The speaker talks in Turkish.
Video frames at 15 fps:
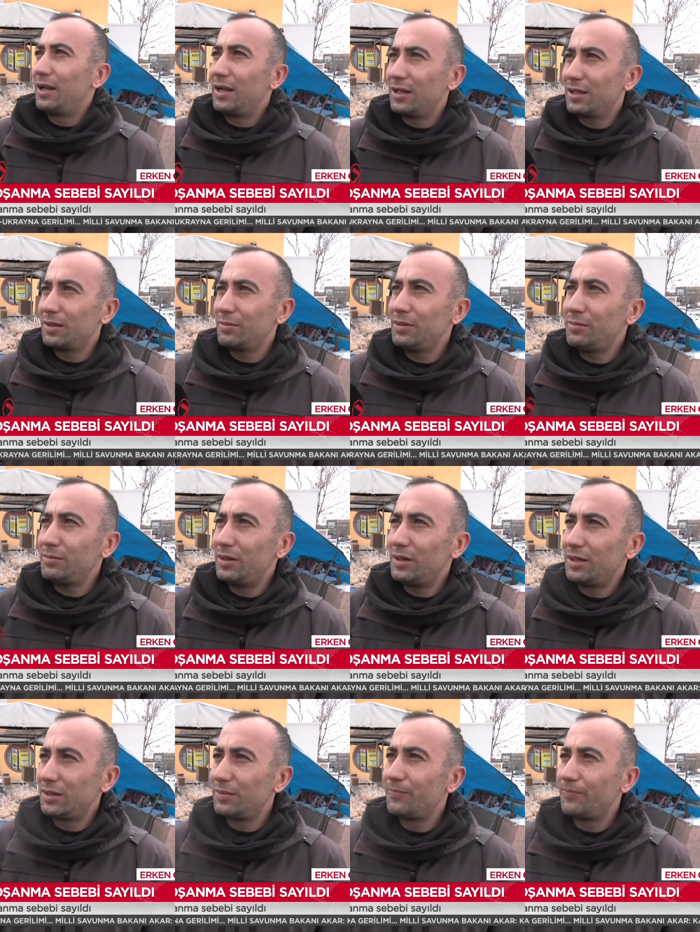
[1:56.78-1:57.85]
Duygularınızla
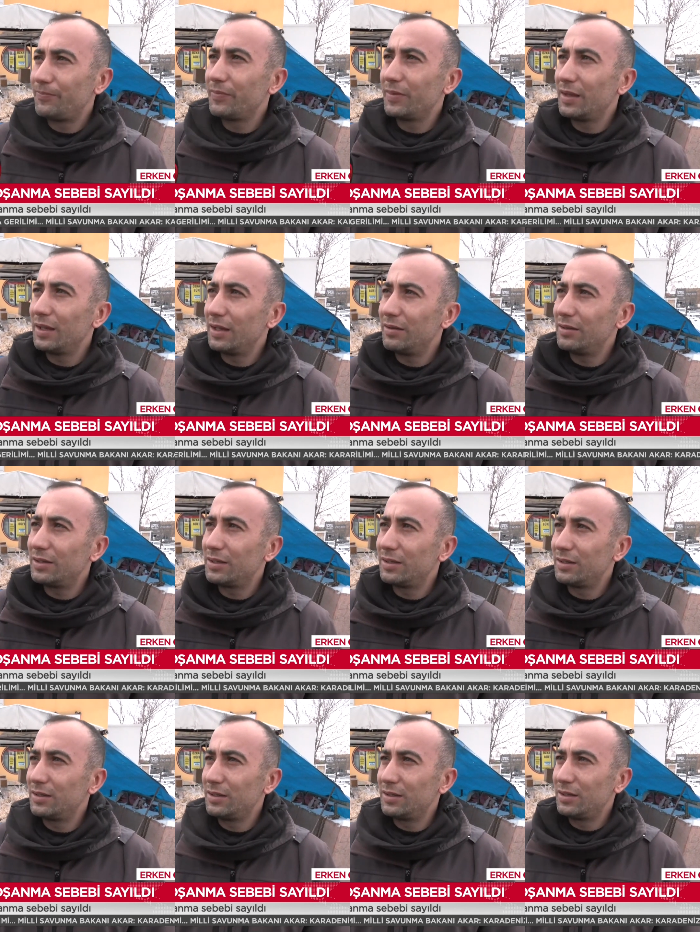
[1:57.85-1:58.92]
oynarsınız. Peki boşanma sebebi olur
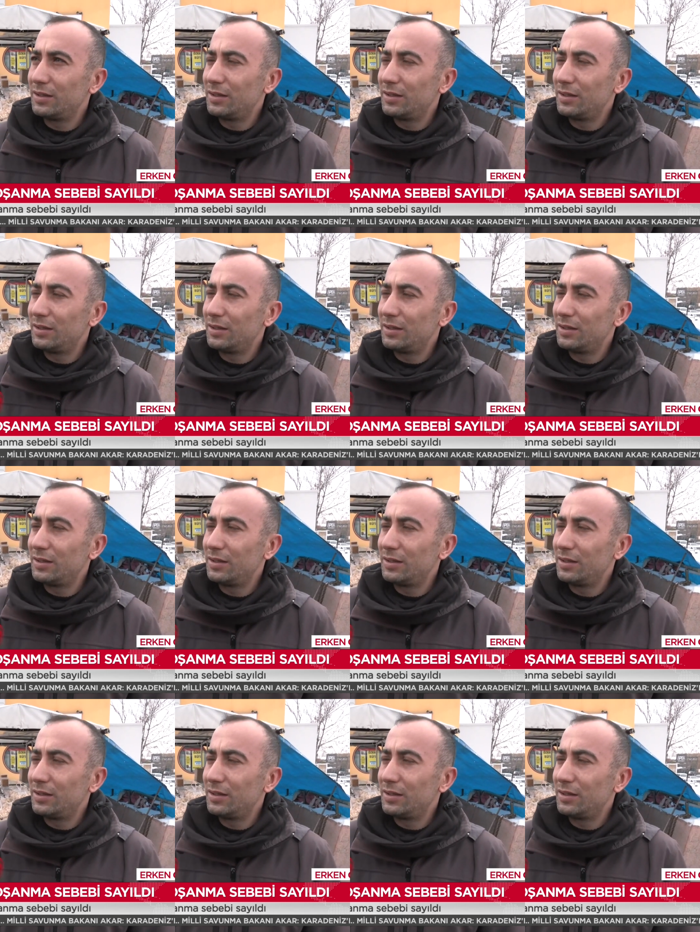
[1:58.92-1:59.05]
mu?